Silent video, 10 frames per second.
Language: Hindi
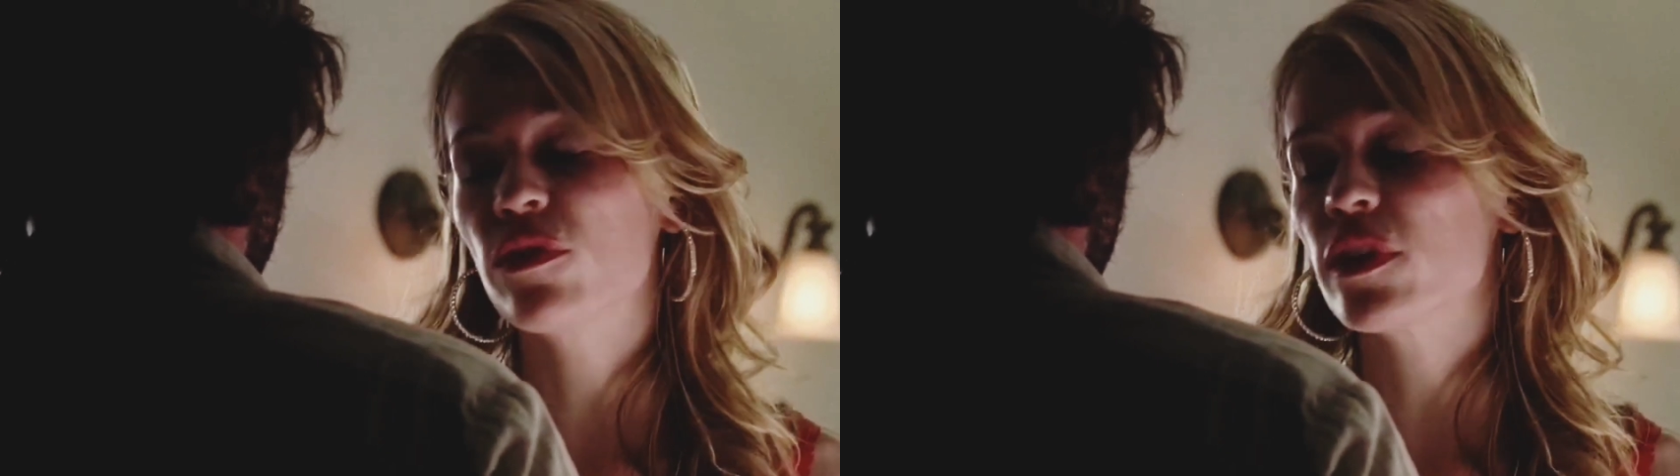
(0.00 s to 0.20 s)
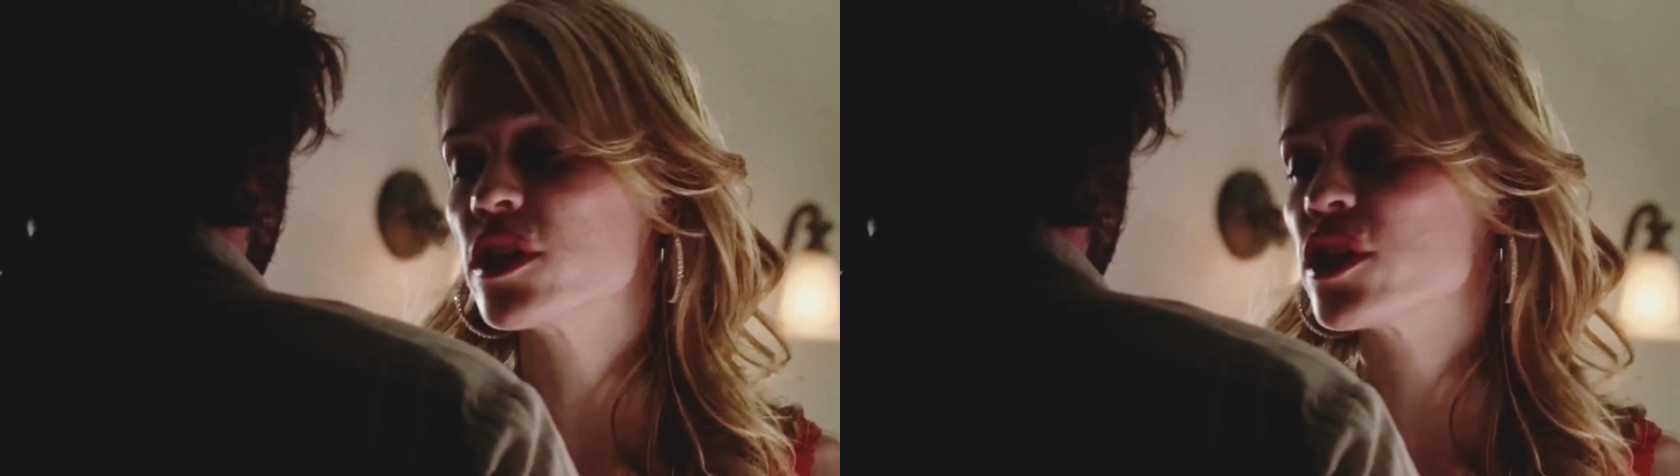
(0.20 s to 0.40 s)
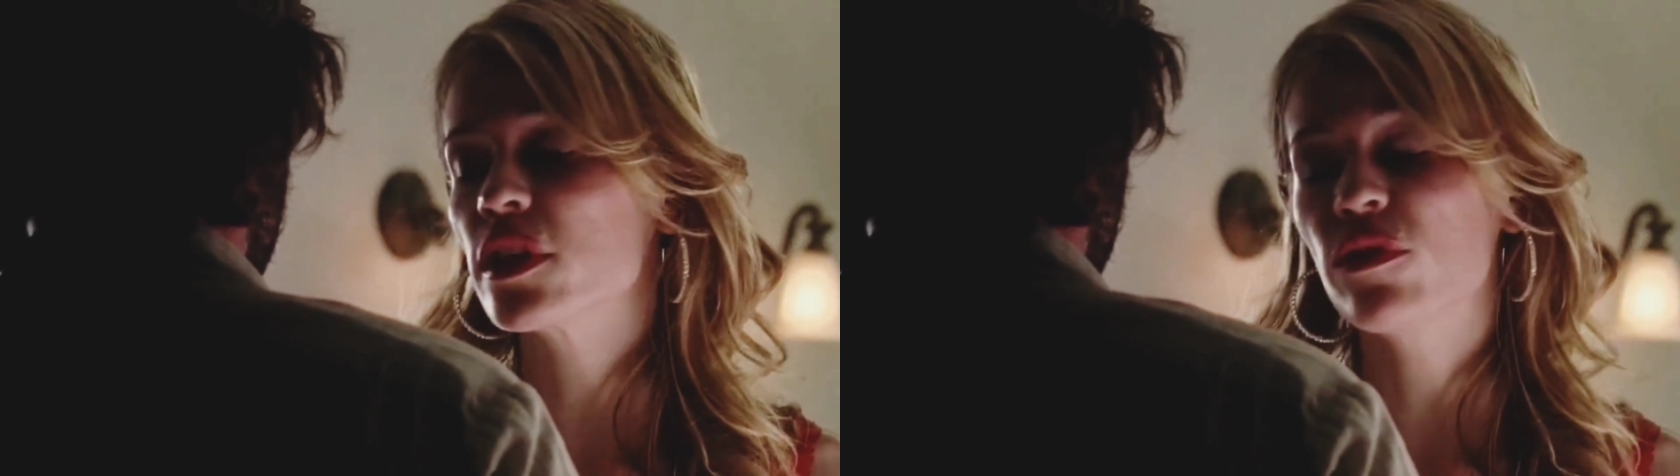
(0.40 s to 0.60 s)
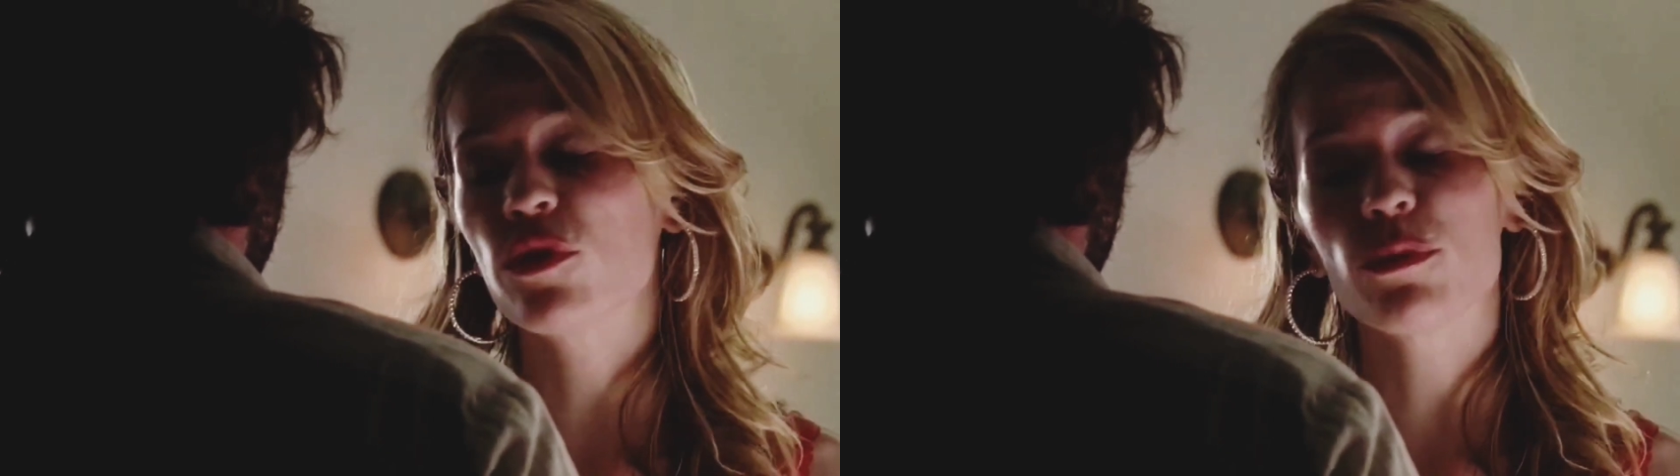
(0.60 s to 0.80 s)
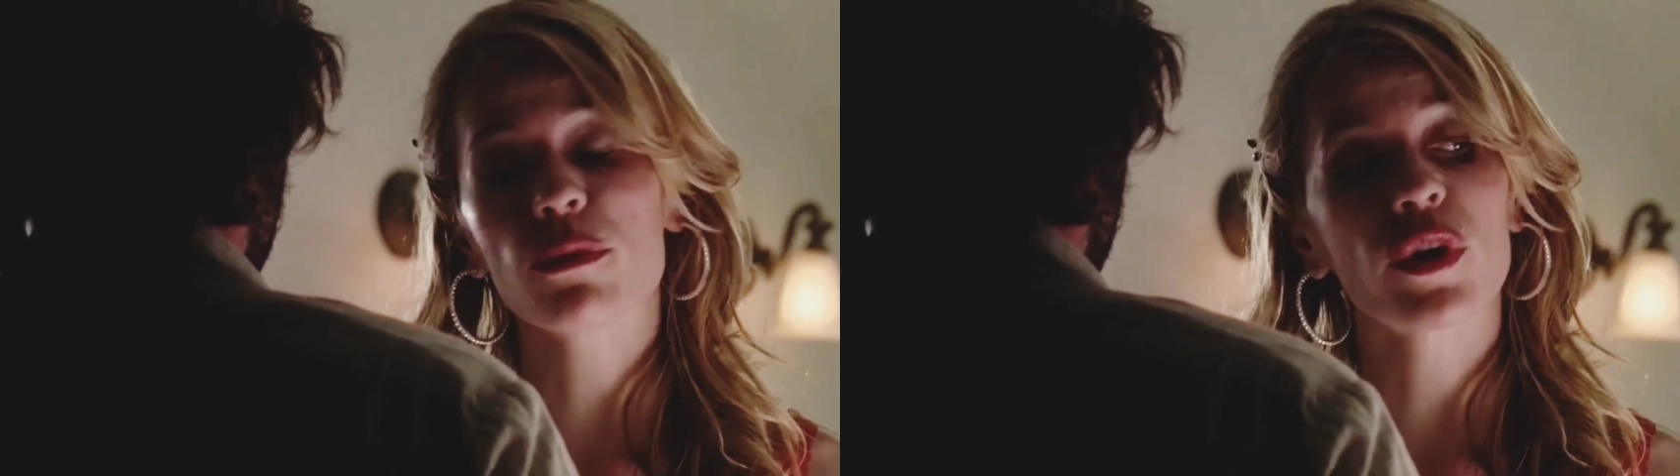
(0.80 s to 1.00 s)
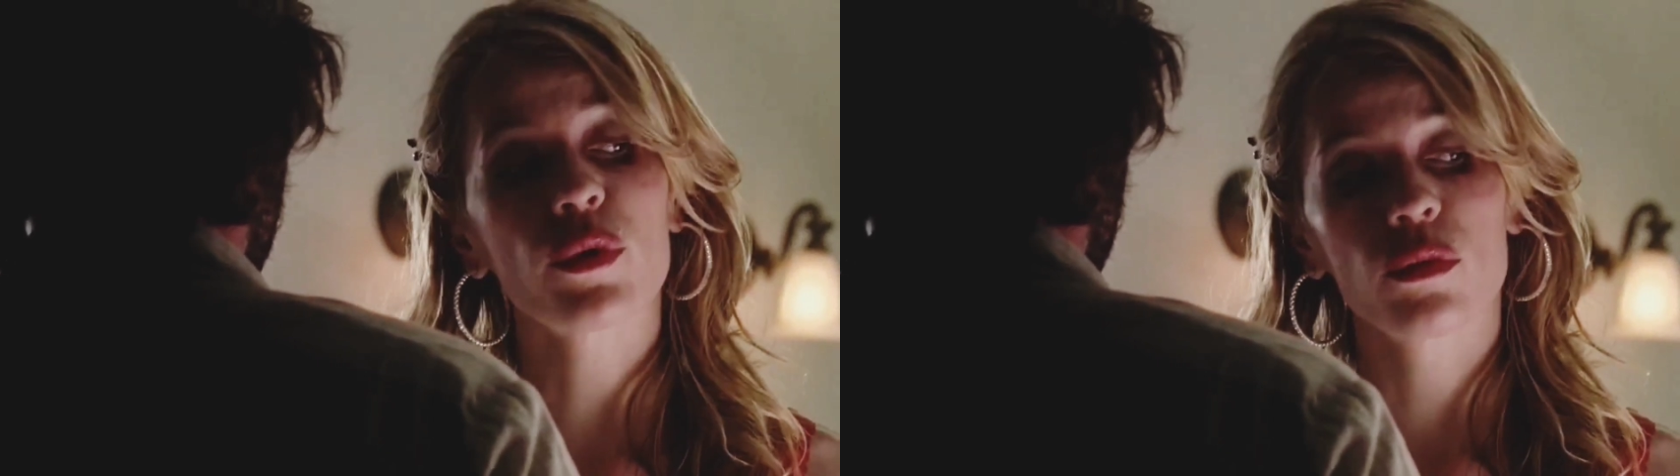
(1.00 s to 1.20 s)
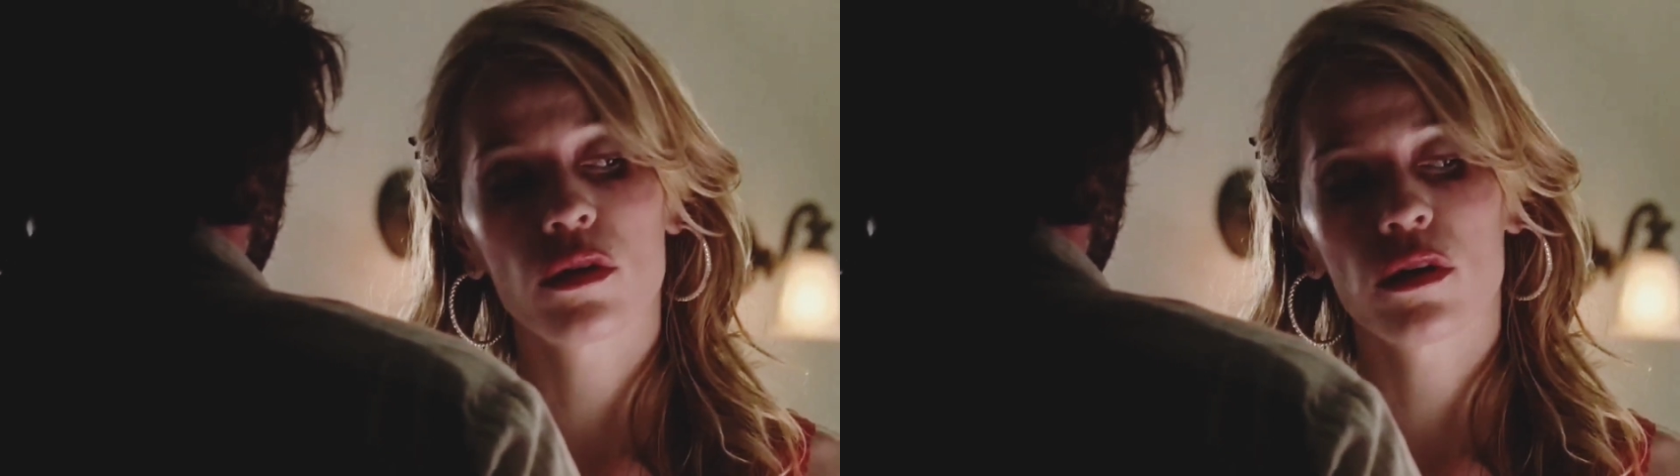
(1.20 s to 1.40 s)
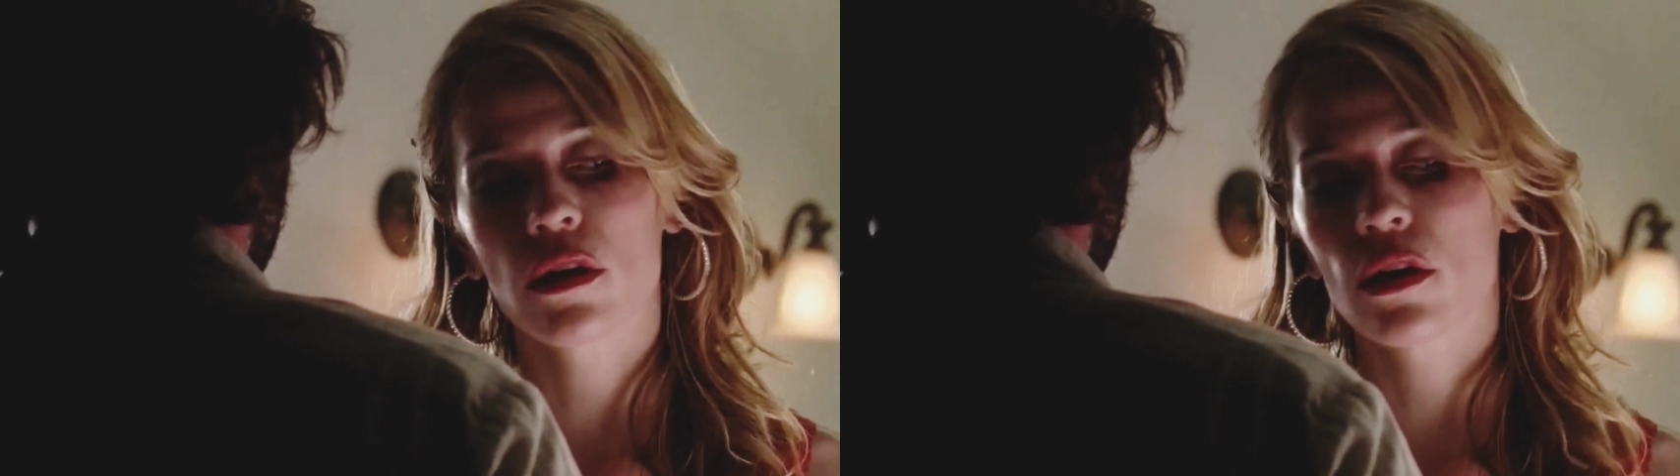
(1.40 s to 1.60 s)
हुआ है क्योंकि
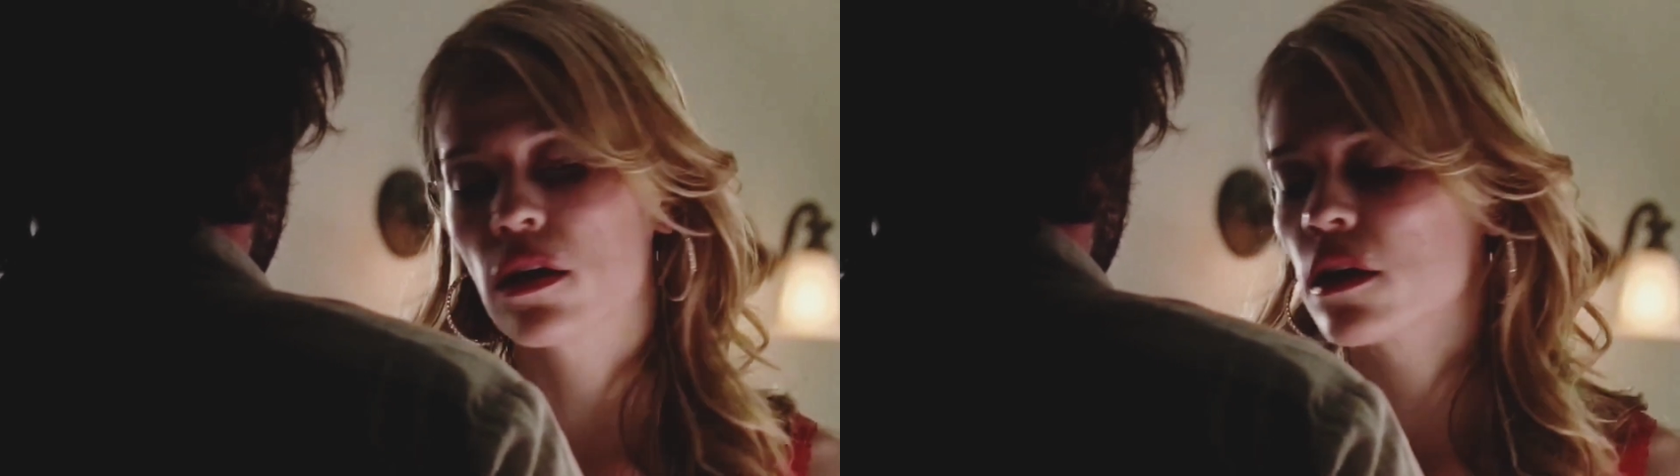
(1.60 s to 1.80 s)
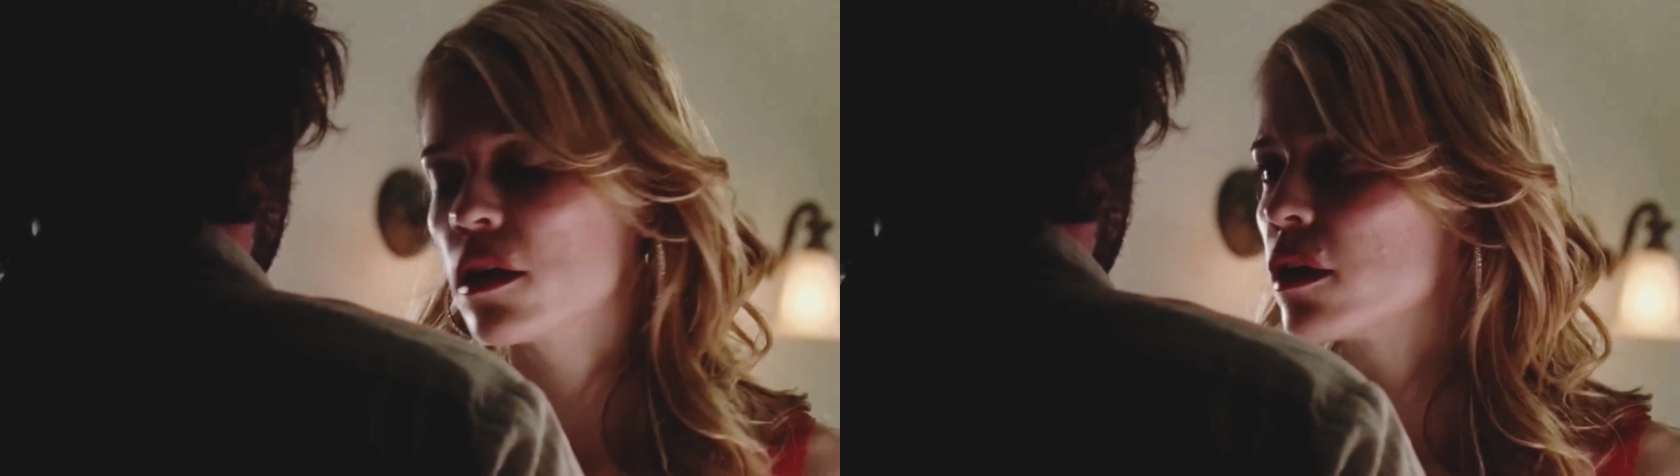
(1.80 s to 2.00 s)
उसे लगता